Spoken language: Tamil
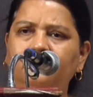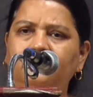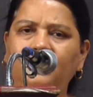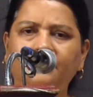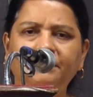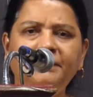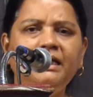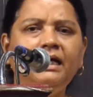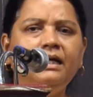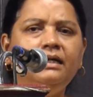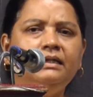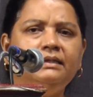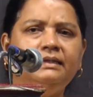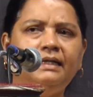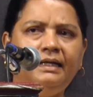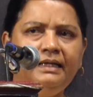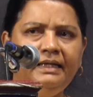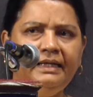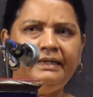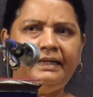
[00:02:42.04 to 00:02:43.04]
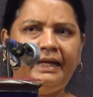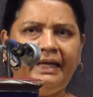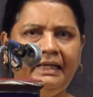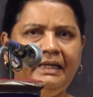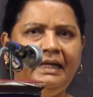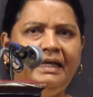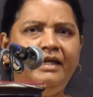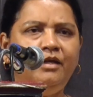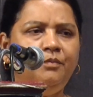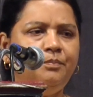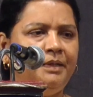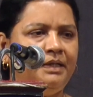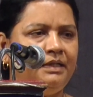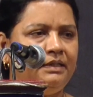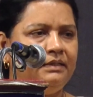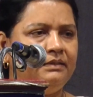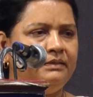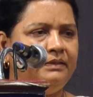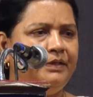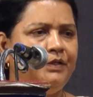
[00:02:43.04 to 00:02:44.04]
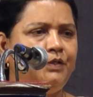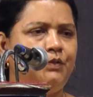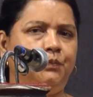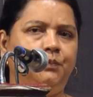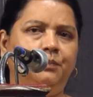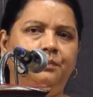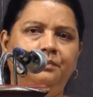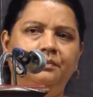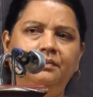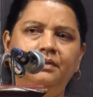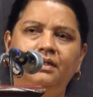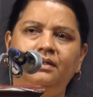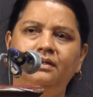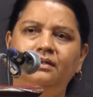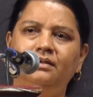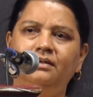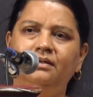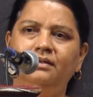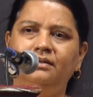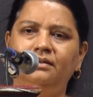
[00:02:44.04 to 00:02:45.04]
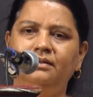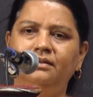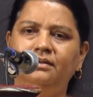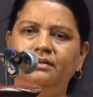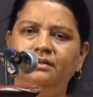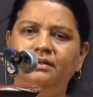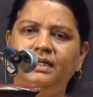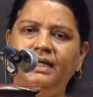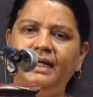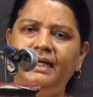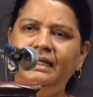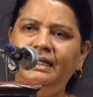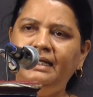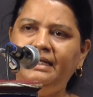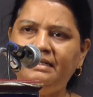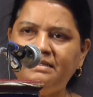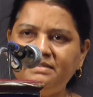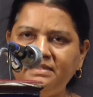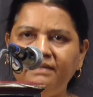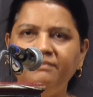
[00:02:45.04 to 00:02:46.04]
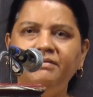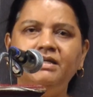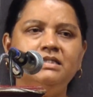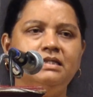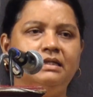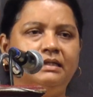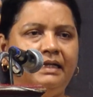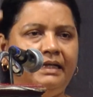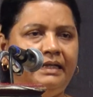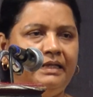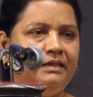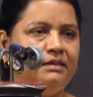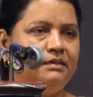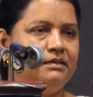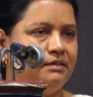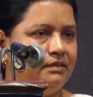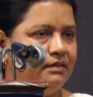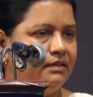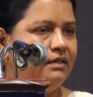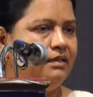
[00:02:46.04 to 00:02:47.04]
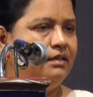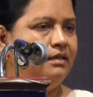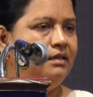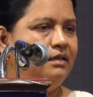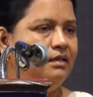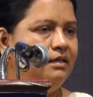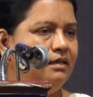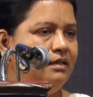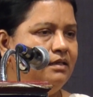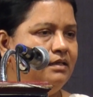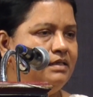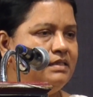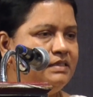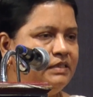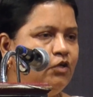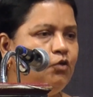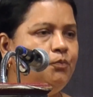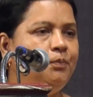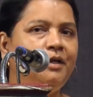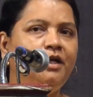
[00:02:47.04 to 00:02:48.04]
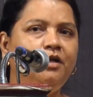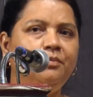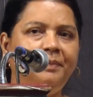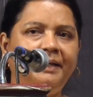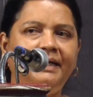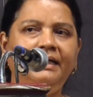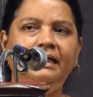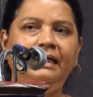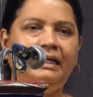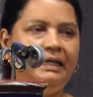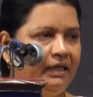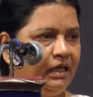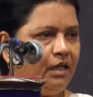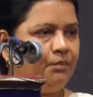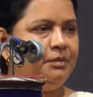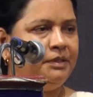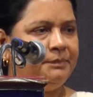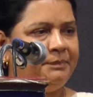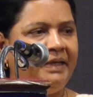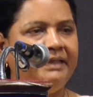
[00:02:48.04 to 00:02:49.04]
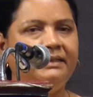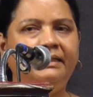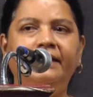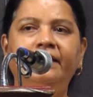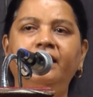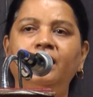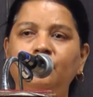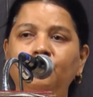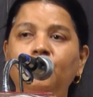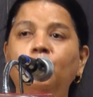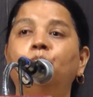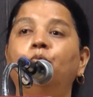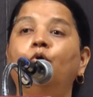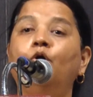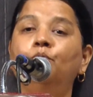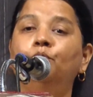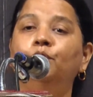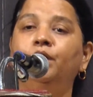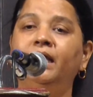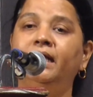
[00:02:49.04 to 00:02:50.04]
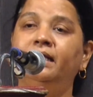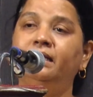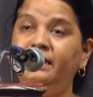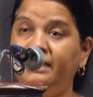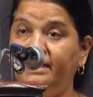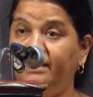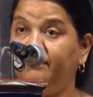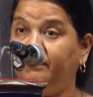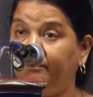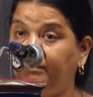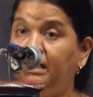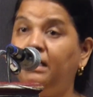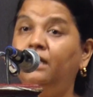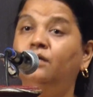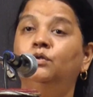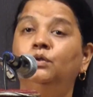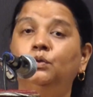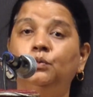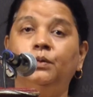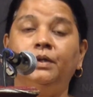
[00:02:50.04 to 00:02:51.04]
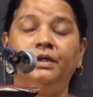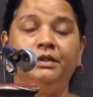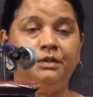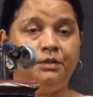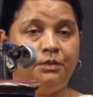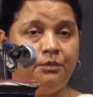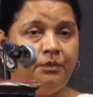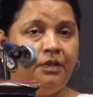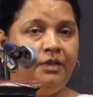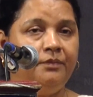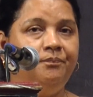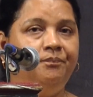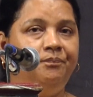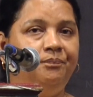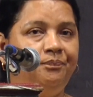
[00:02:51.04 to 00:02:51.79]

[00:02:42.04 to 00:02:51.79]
தமிழ்நாட்டை தாண்டி ரயில் ஏறி பாருங்க தெரியும் ரயிலில் ரிசர்வேஷன் கிடையாது ரிசர்வ் பண்ண பெட்டியில நம்ம தைரியமாக போக முடியாது எவன் வேணா வந்து உட்காந்துக்குவான்